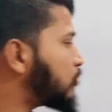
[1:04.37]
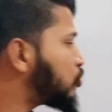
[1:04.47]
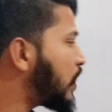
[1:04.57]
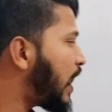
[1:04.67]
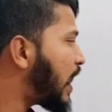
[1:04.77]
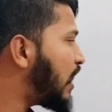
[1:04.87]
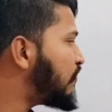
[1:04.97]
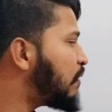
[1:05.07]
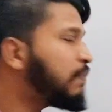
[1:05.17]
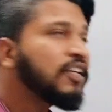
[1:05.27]
आपके पास होता है
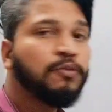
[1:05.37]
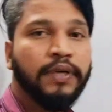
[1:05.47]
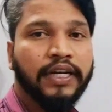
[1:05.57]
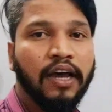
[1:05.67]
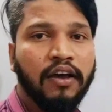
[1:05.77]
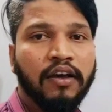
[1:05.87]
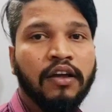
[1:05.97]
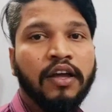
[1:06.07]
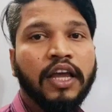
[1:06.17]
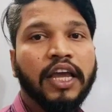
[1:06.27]
अल्फा प्लस बीटा
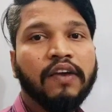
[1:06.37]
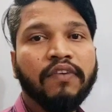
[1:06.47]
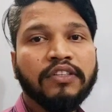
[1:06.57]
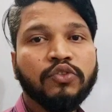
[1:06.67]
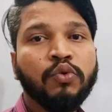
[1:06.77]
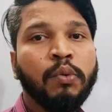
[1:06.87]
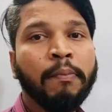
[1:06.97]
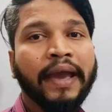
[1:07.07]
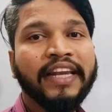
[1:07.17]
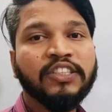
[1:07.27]
इक्वल्स टू
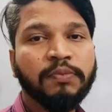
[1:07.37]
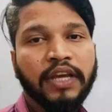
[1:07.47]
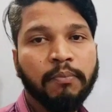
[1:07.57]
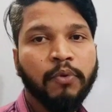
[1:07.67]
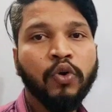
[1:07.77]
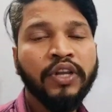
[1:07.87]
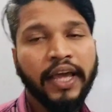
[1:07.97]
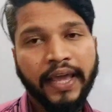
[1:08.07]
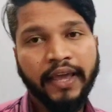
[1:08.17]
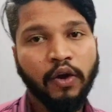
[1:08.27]
माइनस बी अपॉन
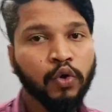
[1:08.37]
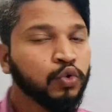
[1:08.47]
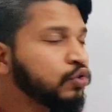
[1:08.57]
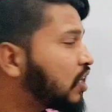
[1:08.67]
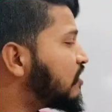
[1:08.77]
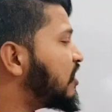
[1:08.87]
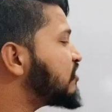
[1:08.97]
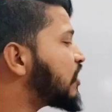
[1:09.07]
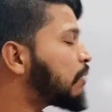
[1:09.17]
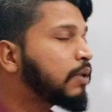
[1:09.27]
ए और दूसरा
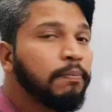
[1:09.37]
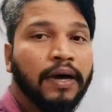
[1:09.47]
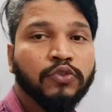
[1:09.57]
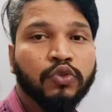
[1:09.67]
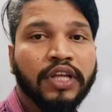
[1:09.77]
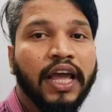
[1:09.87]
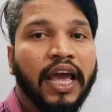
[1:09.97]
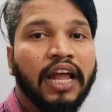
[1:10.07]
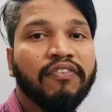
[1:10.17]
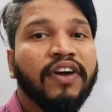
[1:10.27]
रिलेशन आपके पास होता
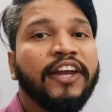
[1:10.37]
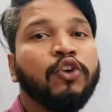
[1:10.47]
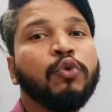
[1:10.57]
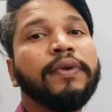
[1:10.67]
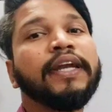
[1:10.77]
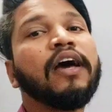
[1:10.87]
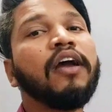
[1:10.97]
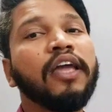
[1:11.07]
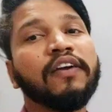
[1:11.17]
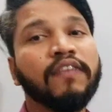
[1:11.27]
है अल्फा इंटू
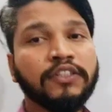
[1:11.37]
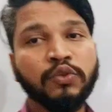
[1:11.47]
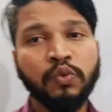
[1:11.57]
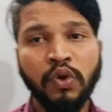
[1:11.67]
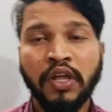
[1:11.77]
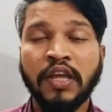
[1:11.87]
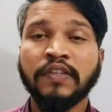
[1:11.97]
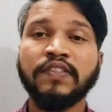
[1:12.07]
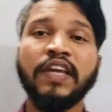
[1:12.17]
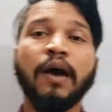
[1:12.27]
बीटा इक्वल्स टू
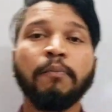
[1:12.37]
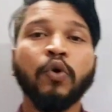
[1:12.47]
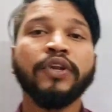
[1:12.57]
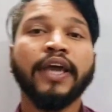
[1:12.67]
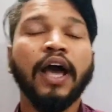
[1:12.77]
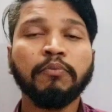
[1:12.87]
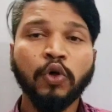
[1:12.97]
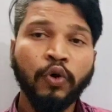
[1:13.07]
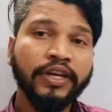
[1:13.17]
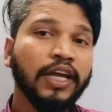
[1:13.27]
सी अपॉन ए
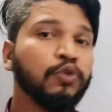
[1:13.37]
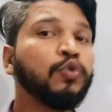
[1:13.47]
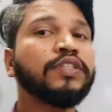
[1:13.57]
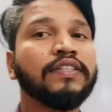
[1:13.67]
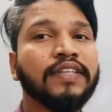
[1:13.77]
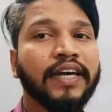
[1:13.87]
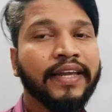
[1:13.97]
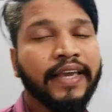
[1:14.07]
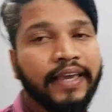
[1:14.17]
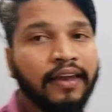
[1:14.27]
अब देखो इनका यूज कैसे
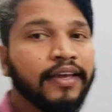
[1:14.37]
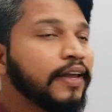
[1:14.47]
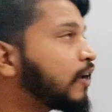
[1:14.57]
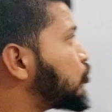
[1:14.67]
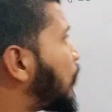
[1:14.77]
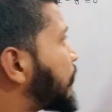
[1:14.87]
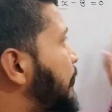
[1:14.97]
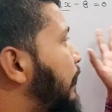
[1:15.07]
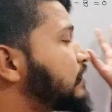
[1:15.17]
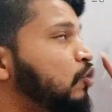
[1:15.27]
करेंगे क्या नहीं करेंगे तो
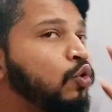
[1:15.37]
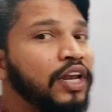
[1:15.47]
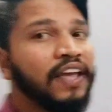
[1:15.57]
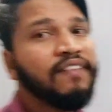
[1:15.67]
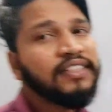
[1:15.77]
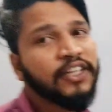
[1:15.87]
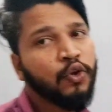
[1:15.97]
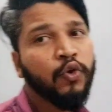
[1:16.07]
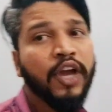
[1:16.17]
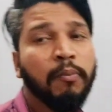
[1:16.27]
आपके पास देखो लैंग्वेज
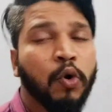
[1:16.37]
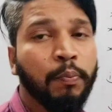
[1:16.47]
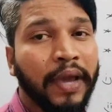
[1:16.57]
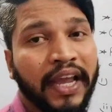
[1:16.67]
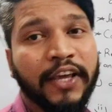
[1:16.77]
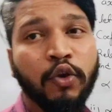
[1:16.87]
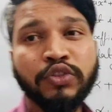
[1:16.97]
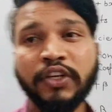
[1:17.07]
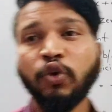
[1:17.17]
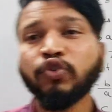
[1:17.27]
दिख रही होगी आपको पहले
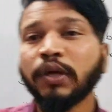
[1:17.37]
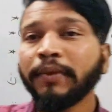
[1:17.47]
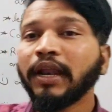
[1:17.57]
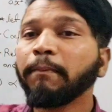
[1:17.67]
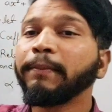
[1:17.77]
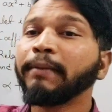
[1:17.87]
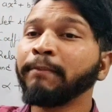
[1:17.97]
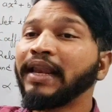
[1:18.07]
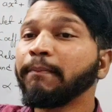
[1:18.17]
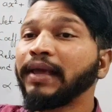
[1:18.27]
क्वेश्चन की और उसका मैंने
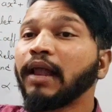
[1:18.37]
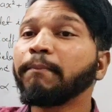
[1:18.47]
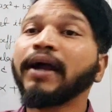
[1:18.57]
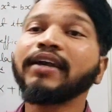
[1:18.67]
मैंने पहला